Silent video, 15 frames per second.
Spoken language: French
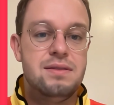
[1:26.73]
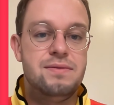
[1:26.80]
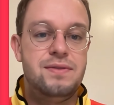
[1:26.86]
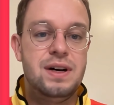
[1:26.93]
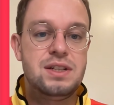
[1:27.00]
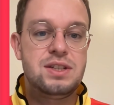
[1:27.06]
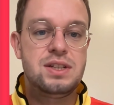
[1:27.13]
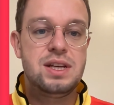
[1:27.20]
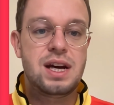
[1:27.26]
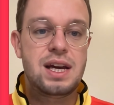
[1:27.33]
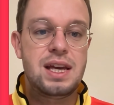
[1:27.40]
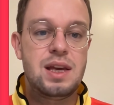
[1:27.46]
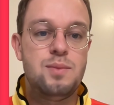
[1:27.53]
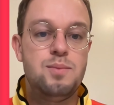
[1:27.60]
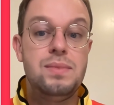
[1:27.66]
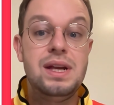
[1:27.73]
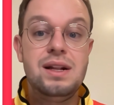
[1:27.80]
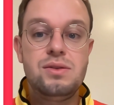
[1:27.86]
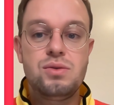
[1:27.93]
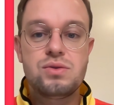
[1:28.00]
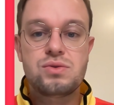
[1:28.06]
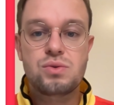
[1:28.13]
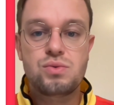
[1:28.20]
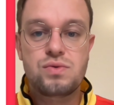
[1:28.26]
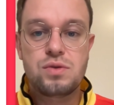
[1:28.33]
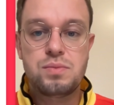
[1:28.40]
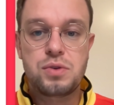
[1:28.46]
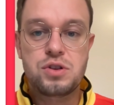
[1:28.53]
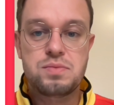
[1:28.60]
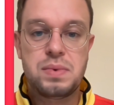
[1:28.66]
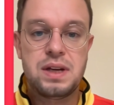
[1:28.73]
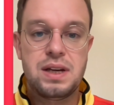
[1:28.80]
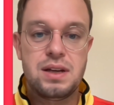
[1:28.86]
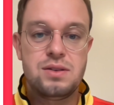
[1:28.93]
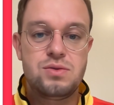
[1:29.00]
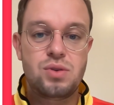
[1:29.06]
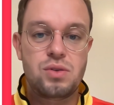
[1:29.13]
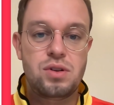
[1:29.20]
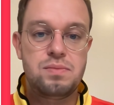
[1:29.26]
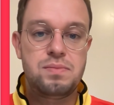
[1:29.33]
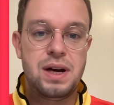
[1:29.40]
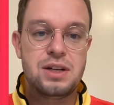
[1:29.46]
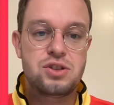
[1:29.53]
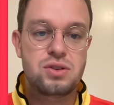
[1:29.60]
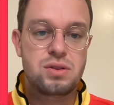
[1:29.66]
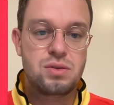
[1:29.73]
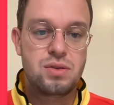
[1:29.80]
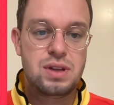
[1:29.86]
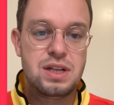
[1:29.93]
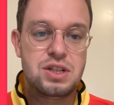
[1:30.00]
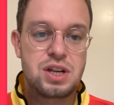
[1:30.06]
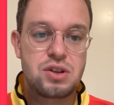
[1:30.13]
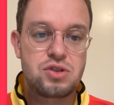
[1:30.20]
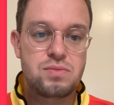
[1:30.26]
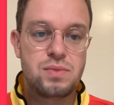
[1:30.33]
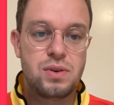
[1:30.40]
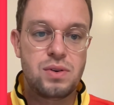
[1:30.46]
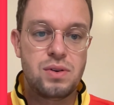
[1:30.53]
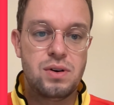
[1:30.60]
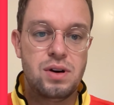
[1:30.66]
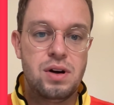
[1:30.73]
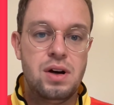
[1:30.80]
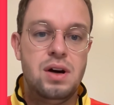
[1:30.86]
va générer 1200 nouveaux prospects sur notre page de téléchargement